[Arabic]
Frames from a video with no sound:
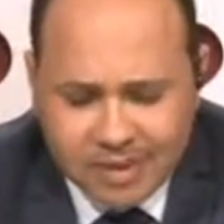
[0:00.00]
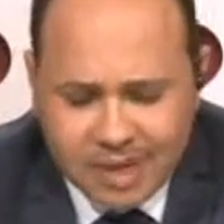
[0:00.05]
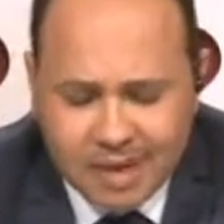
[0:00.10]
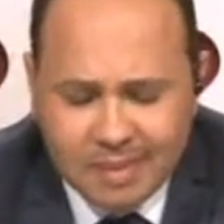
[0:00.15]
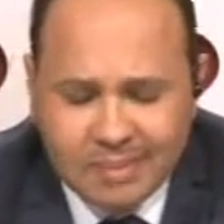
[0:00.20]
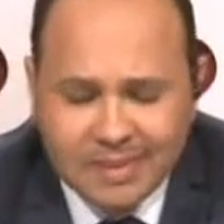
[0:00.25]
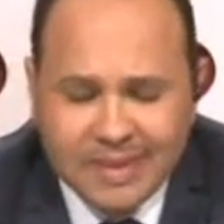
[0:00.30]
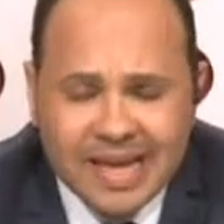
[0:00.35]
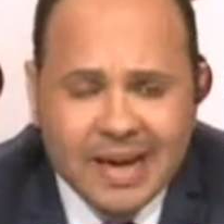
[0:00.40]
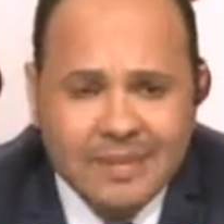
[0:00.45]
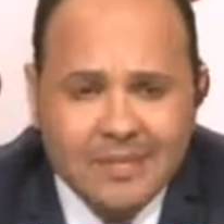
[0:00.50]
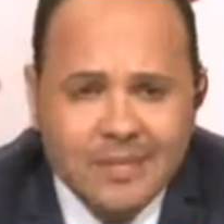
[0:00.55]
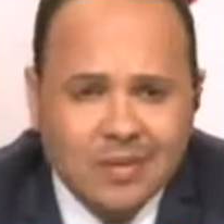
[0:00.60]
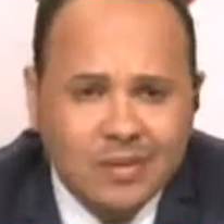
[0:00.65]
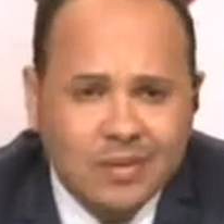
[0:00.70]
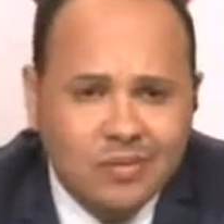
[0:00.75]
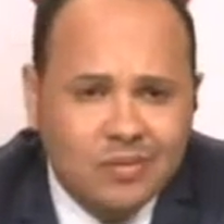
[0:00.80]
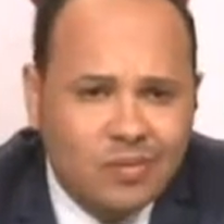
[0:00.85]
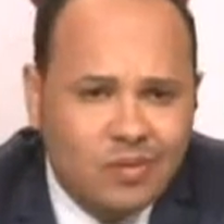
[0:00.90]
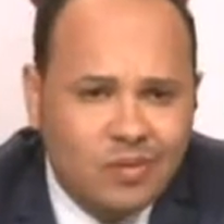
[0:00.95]
ده
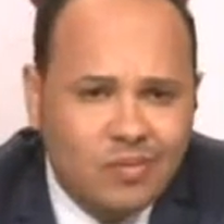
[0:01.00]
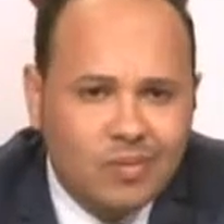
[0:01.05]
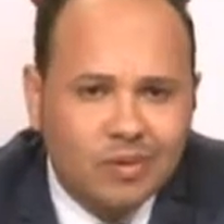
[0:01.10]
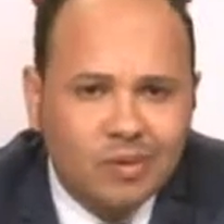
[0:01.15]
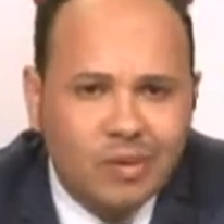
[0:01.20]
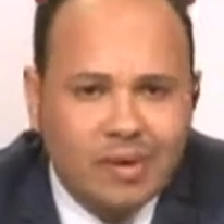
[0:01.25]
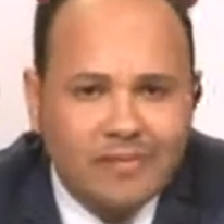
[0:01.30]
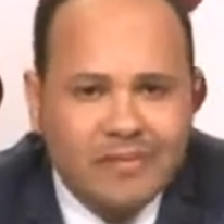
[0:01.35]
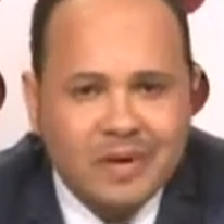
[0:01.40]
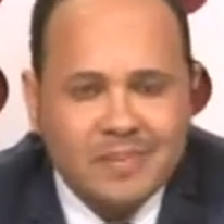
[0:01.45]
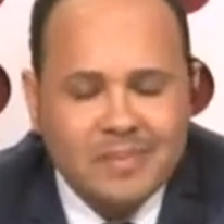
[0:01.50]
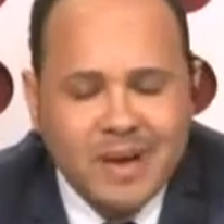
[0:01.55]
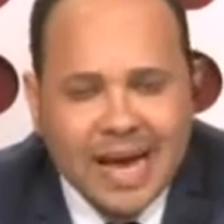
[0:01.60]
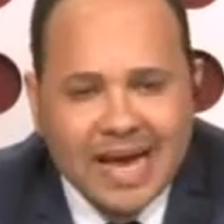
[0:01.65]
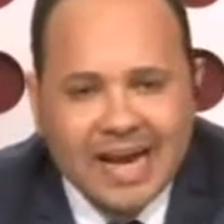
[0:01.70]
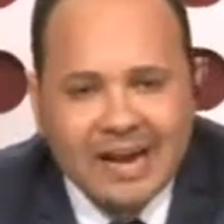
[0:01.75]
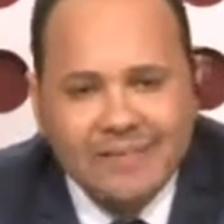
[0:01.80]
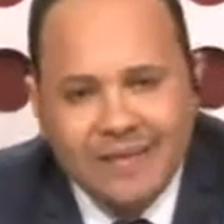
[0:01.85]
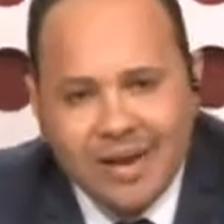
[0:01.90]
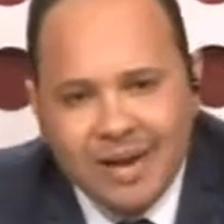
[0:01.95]
بيكون متوفر
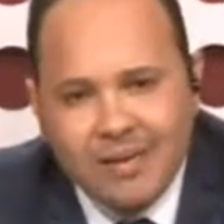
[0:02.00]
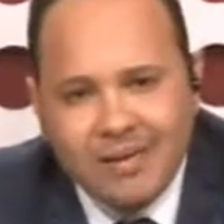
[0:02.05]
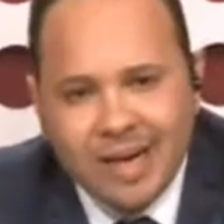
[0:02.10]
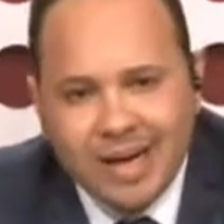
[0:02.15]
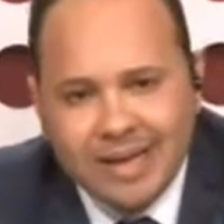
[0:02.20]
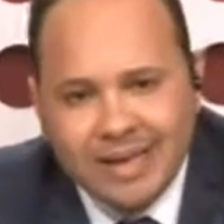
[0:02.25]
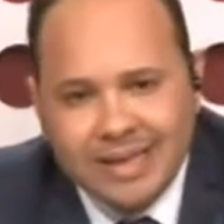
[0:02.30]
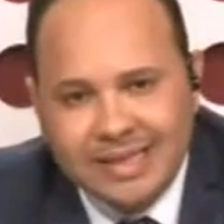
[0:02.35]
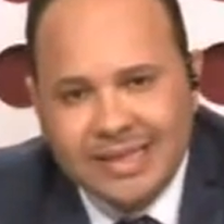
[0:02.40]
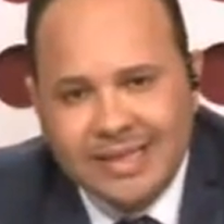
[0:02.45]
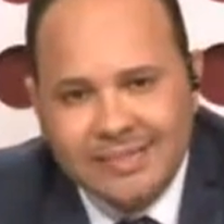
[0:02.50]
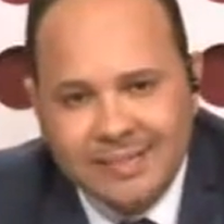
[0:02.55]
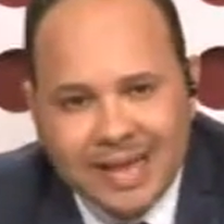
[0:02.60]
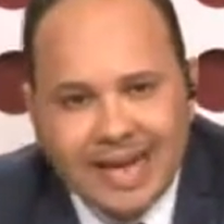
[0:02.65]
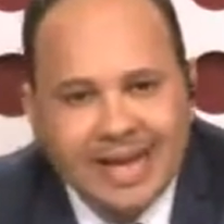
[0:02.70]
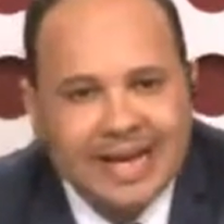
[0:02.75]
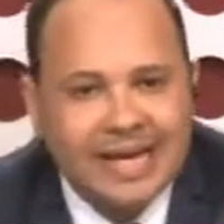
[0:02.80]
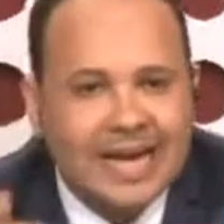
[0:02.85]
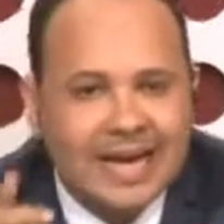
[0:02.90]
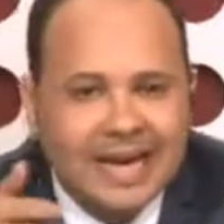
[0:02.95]
معانا في انواع كتيره من
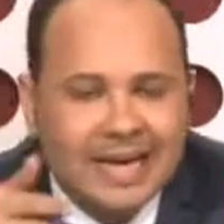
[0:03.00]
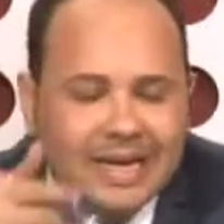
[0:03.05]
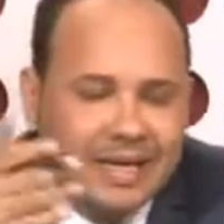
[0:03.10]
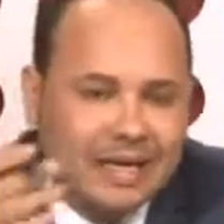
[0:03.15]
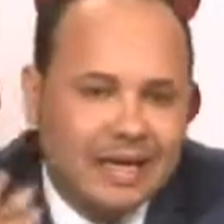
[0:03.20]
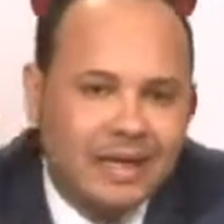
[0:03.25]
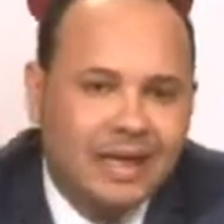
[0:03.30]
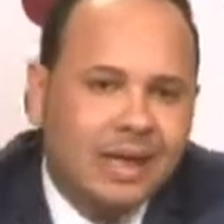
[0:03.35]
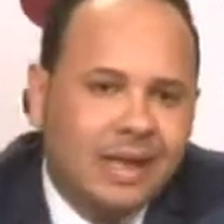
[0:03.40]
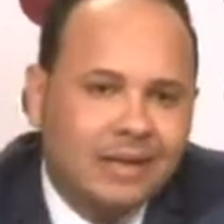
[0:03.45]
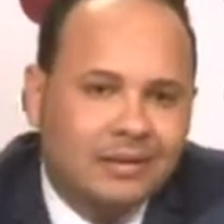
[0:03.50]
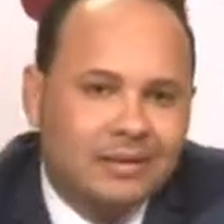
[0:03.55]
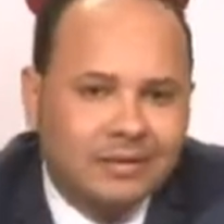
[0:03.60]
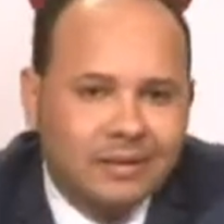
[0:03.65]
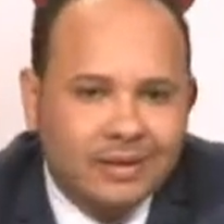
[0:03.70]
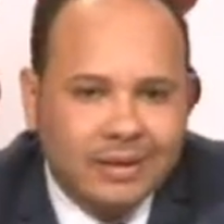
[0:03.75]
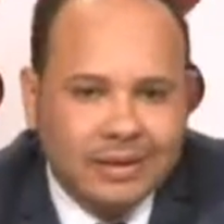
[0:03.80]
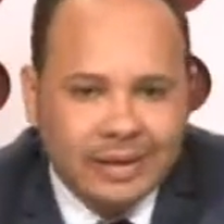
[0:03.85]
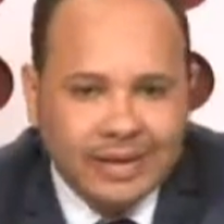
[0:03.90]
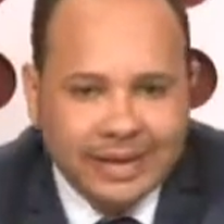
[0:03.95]
الاكل
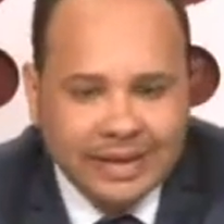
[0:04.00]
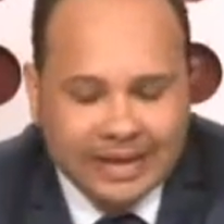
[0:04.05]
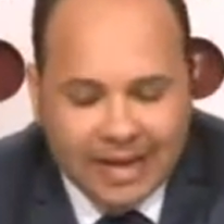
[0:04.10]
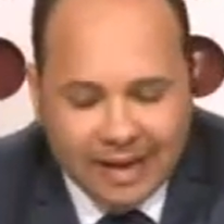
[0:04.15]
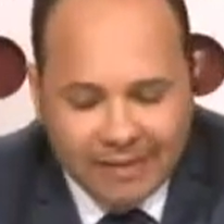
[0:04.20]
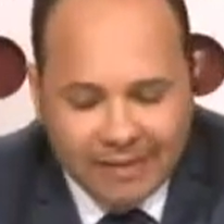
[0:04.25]
هنتطرق ليها